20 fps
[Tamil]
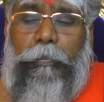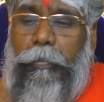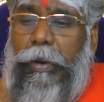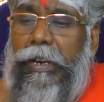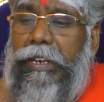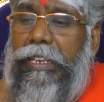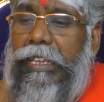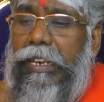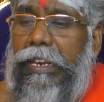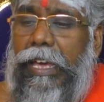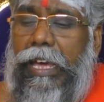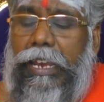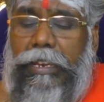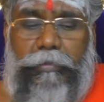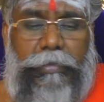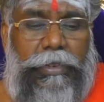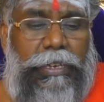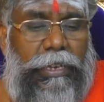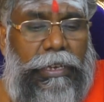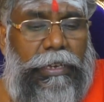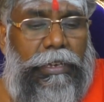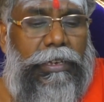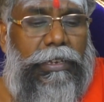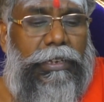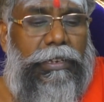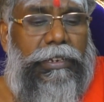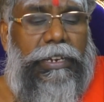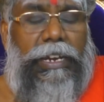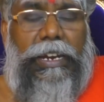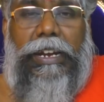பன்னீரில் அலம்பி
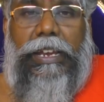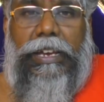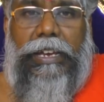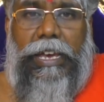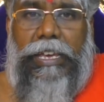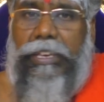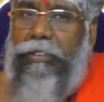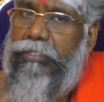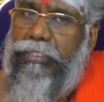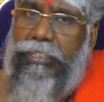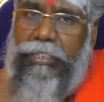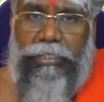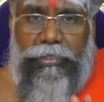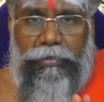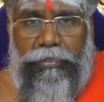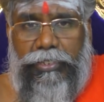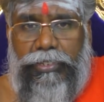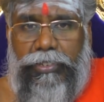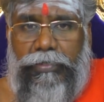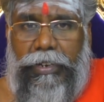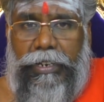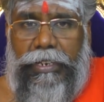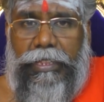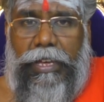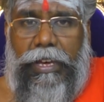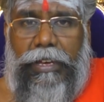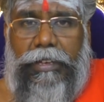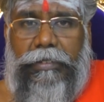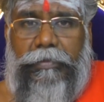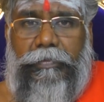நேரில் காய வச்சு எடுத்து வச்சுக்க
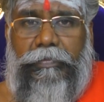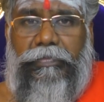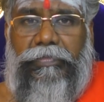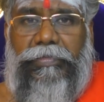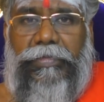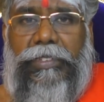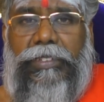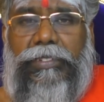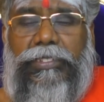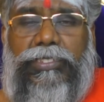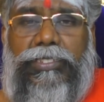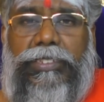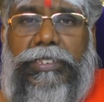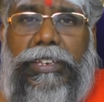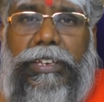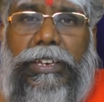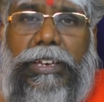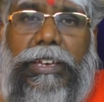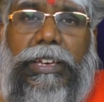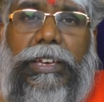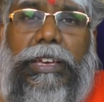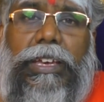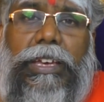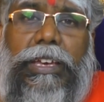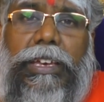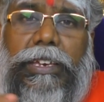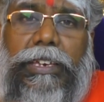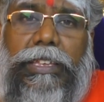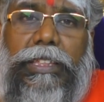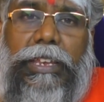வேண்டிதான் வச்சுட்டு
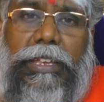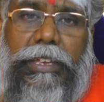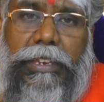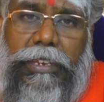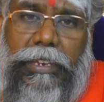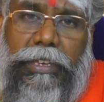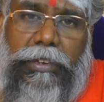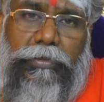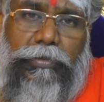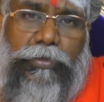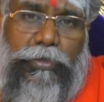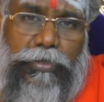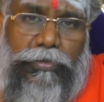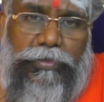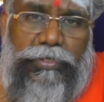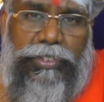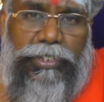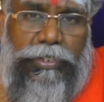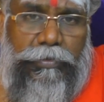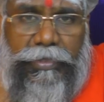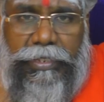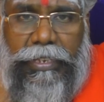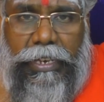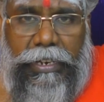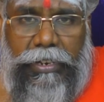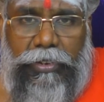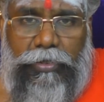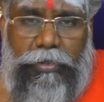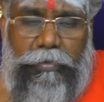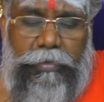இதில் என்ன ஒரு விஷயம்
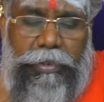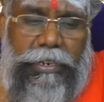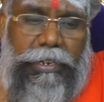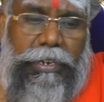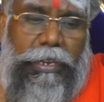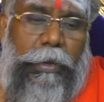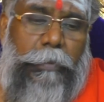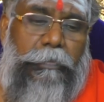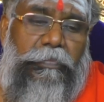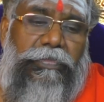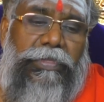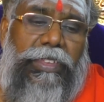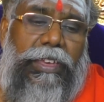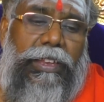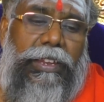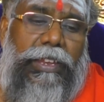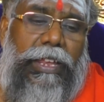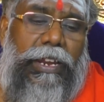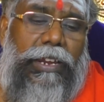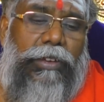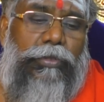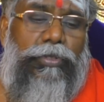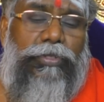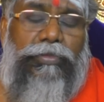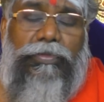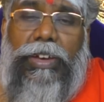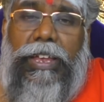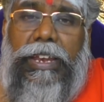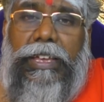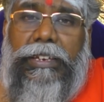சேர்க்கணும் அப்படின்னா நல்ல
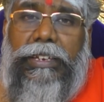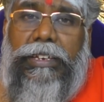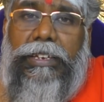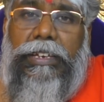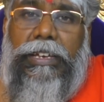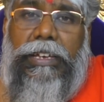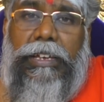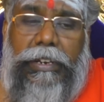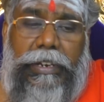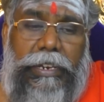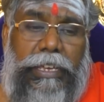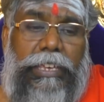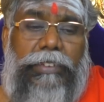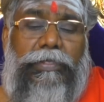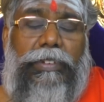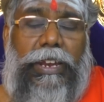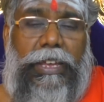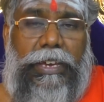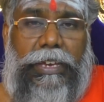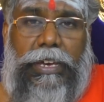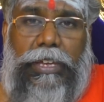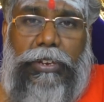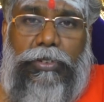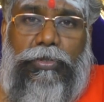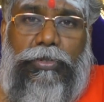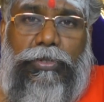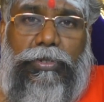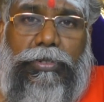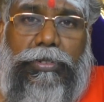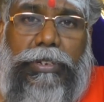ஒரு விளக்கு நெய் விளக்காக
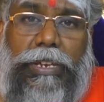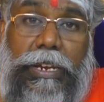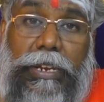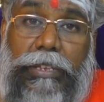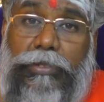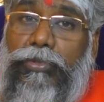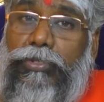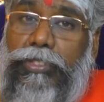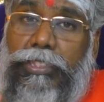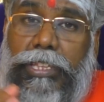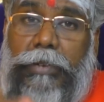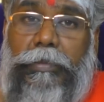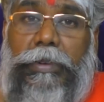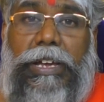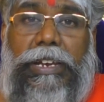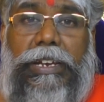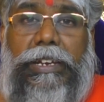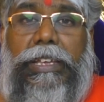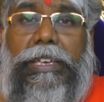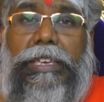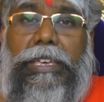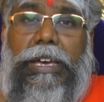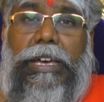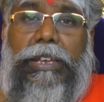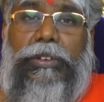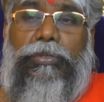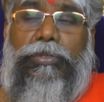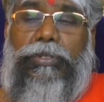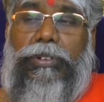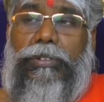இருக்கணும் நல்ல சுத்தமான
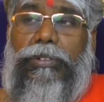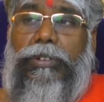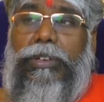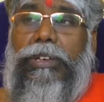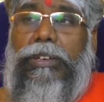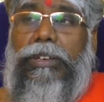நெய்யாக இருக்கணும்